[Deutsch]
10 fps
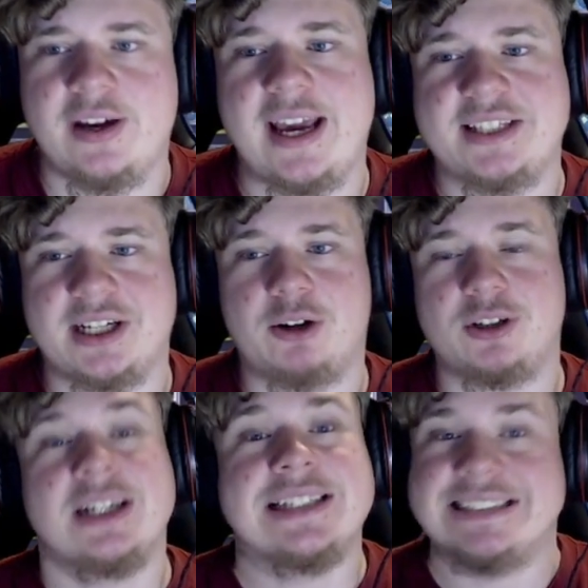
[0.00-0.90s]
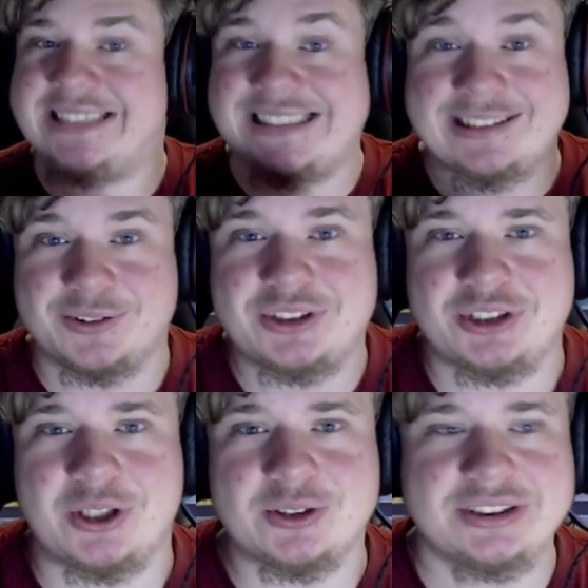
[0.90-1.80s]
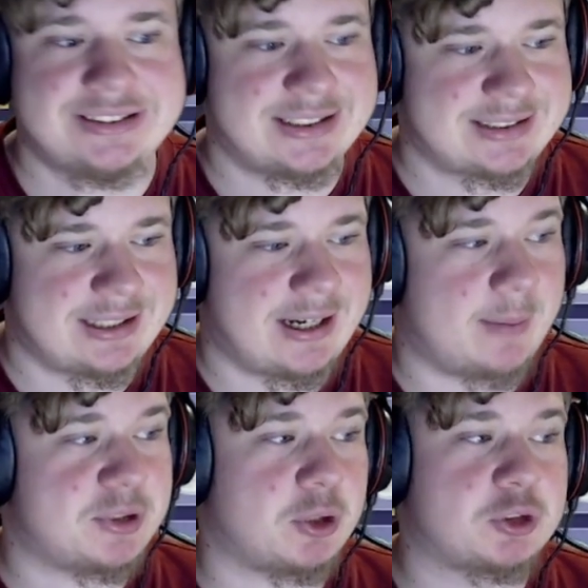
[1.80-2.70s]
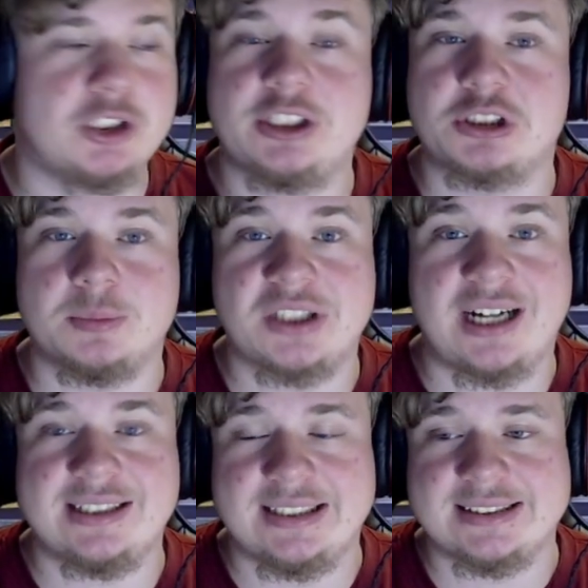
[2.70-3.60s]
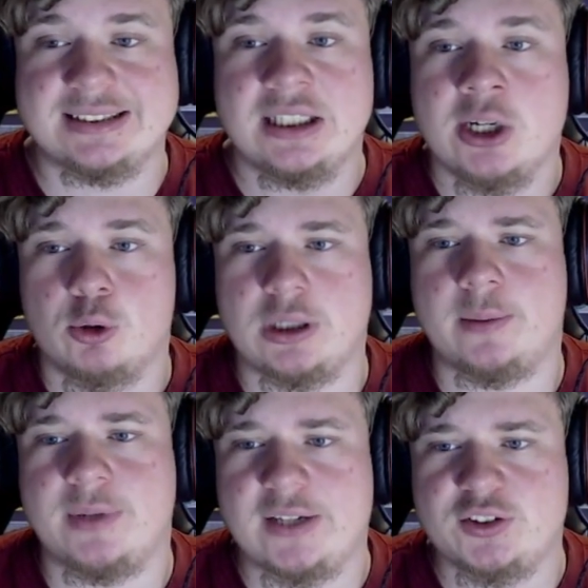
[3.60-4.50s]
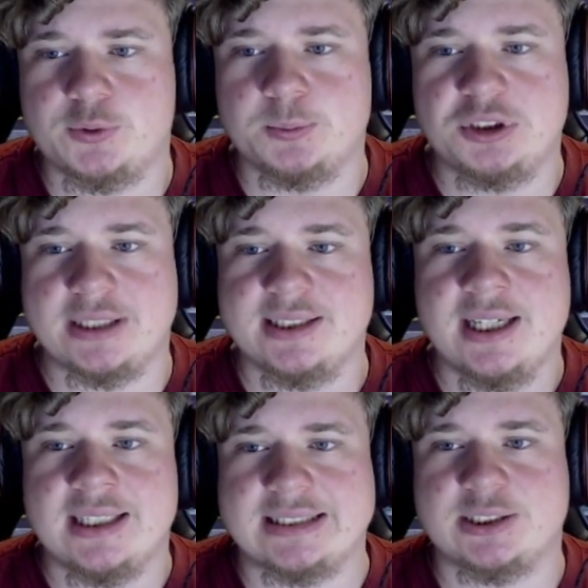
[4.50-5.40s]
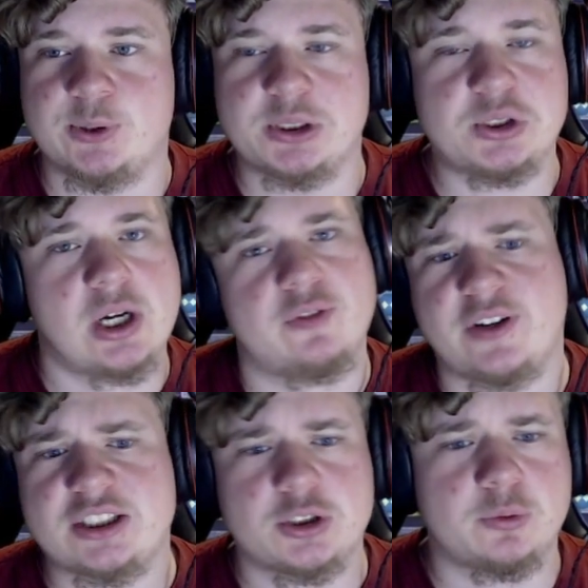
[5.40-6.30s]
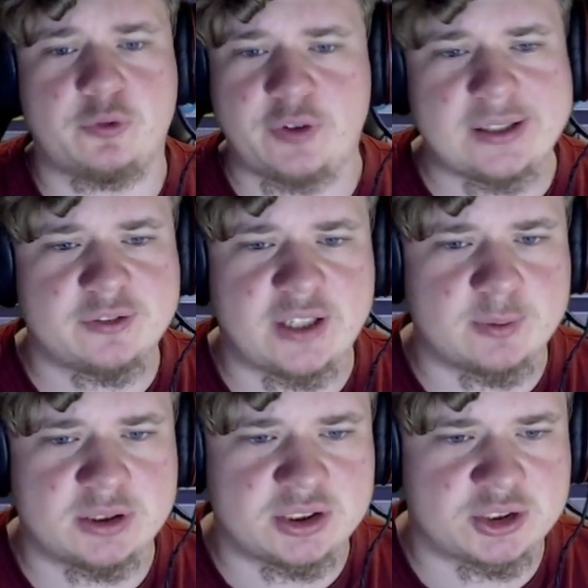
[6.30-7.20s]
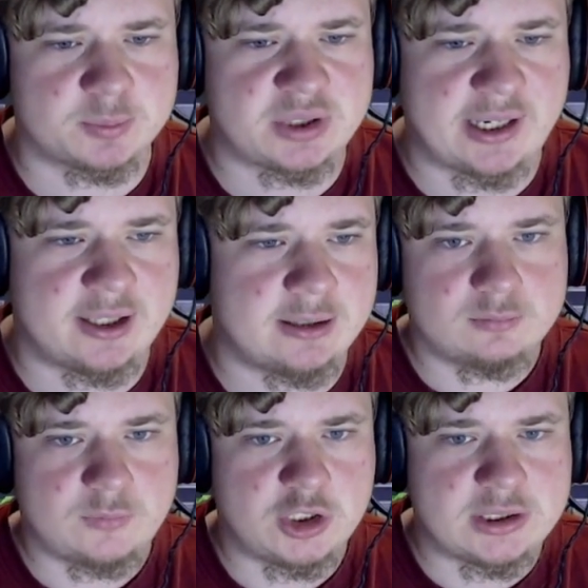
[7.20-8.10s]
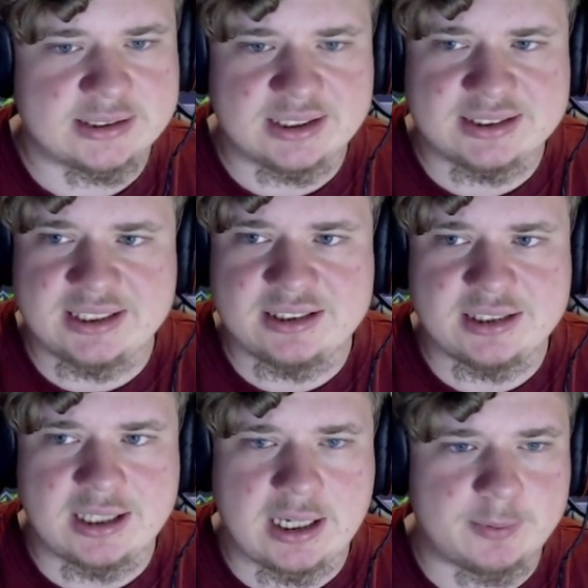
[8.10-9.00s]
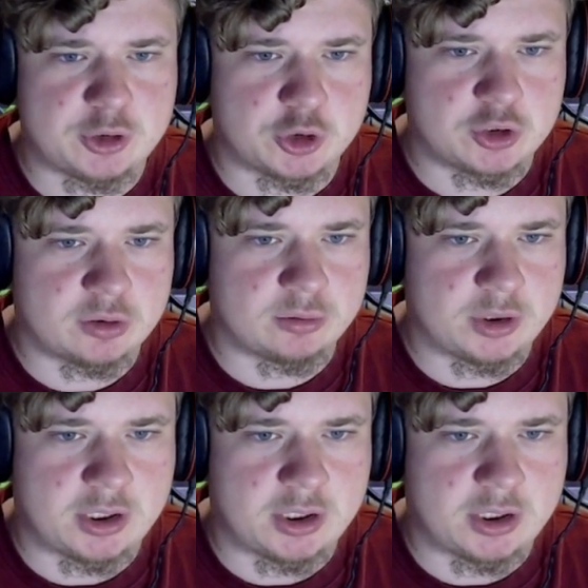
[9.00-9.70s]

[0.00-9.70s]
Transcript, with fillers: welcher auch sehr, sehr lustig aussieht. Das äh, habe ich auch schon in den Kommentaren gelesen oder im Livestream-Chat, dass es wirklich ja fast schon Fan-Favorite ist zum Teil. Ja, dann seht ihr, habe ich noch, ja,